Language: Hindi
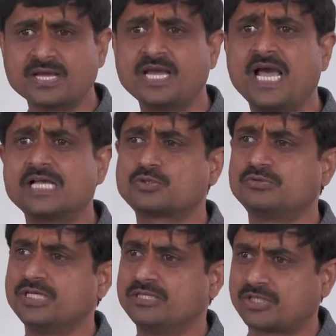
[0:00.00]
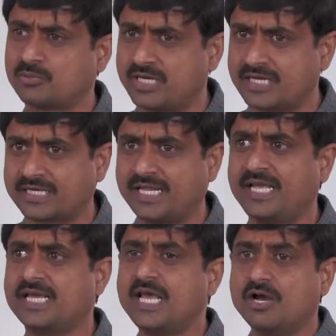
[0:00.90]
गयासुद्दीन तुगलक ने
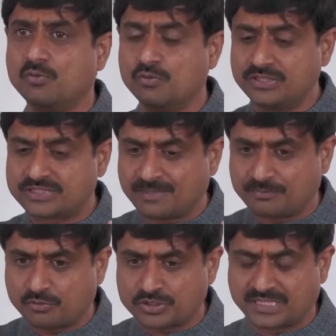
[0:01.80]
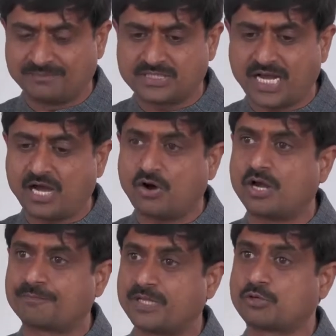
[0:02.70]
उन सबको समझा
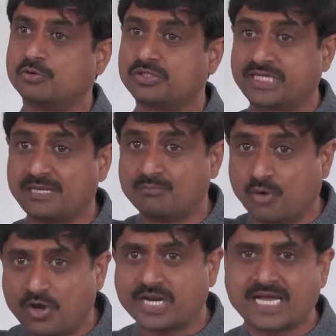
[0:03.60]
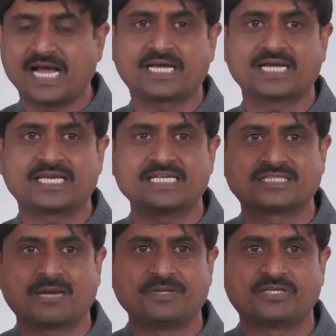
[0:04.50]
और फिर खुद की मोर लगा करके
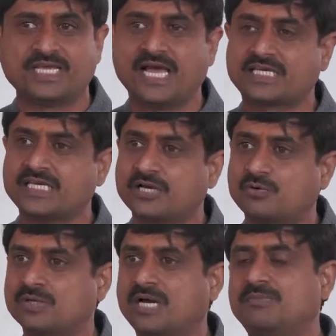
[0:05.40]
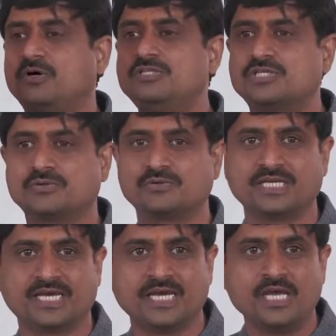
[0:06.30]
स्थापित किया कि यह होना बहुत
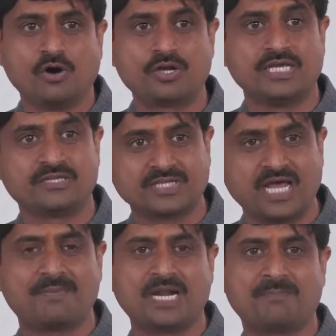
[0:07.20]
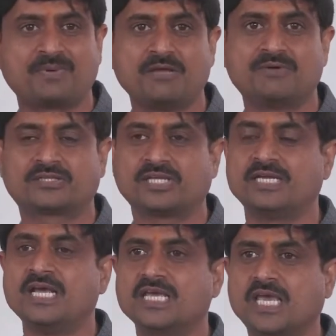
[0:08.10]
जरूरी है और इतना बड़ा परिवर्तन
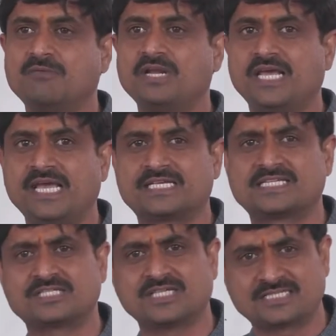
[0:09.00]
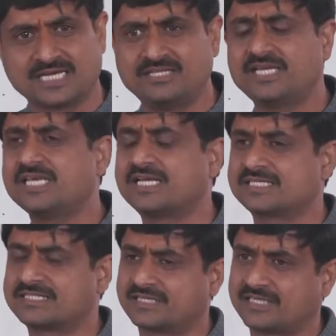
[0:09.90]
केवल एक सच्चा साधक ही कर
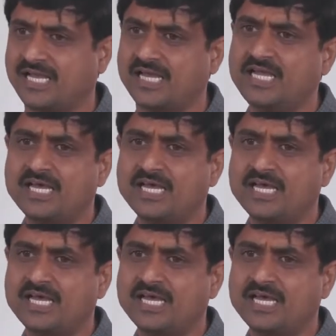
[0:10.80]
सकता है